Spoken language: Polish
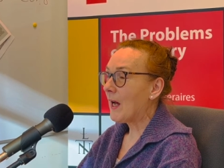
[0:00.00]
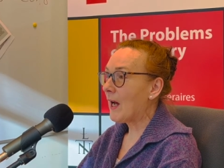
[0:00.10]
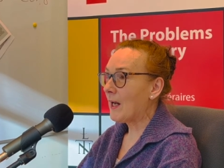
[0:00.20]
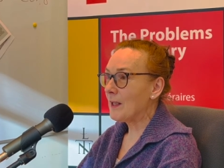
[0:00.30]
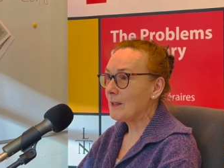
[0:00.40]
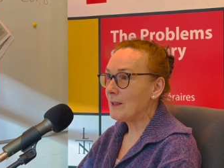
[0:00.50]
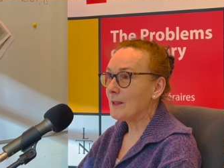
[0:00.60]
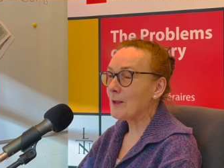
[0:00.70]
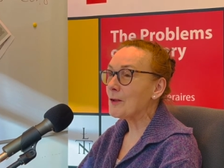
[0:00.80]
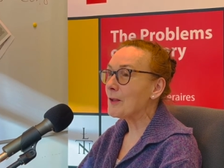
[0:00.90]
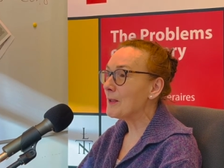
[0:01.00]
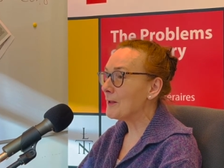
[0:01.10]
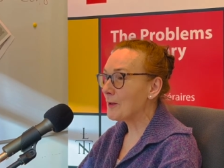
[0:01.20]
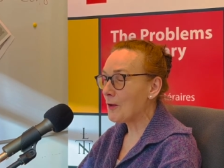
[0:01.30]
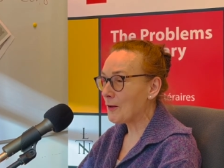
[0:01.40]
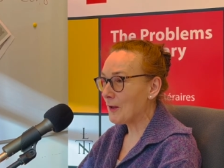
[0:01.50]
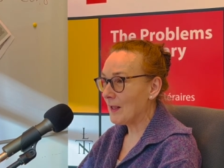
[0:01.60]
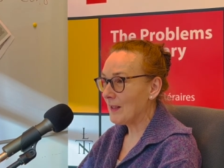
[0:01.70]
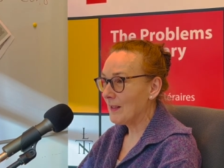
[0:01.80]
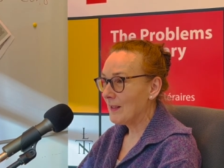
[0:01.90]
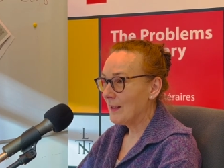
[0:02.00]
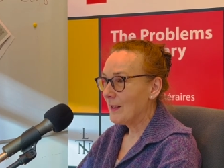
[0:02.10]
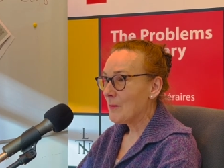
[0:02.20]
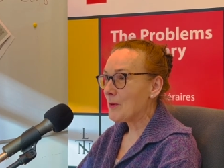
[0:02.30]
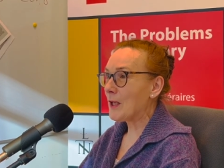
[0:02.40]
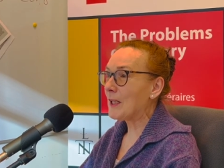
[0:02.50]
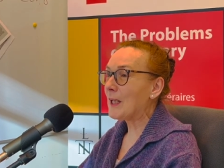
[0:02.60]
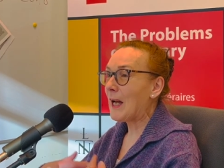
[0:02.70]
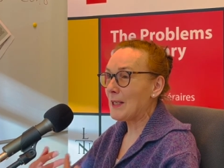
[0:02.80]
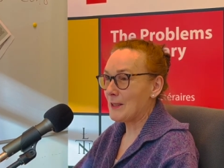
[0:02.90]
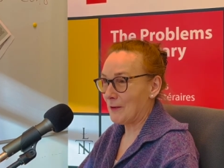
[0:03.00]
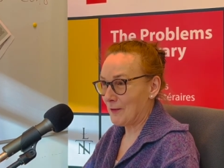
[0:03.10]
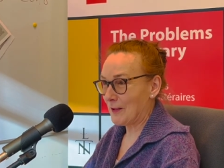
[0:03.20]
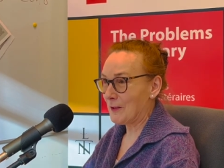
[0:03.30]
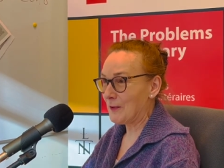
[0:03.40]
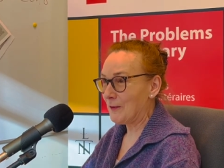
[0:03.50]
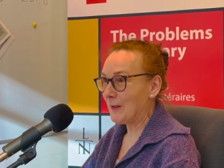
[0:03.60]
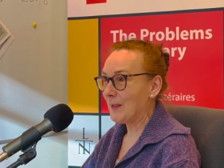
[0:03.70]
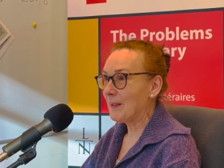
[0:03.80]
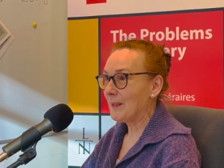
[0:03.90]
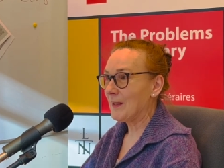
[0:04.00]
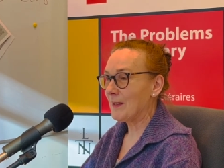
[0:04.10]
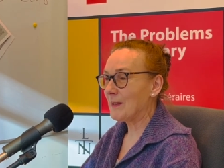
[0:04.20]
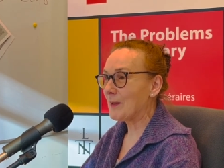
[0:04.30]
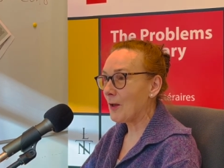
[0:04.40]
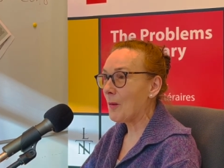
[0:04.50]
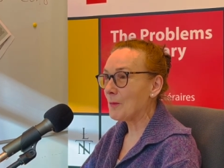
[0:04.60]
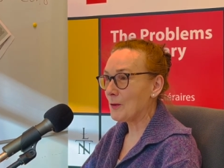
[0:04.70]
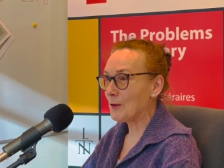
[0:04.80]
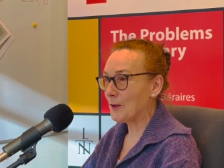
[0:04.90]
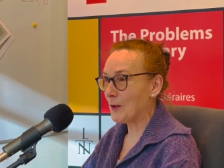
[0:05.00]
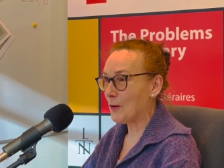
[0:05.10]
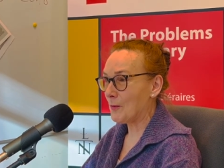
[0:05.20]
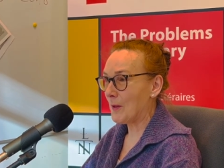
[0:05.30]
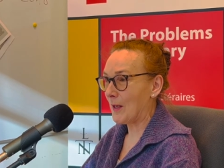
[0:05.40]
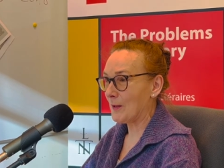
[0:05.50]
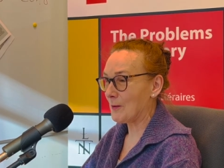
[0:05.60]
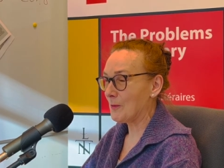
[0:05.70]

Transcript: Ale jego historia przekracza właściwie skromność tego obrazu.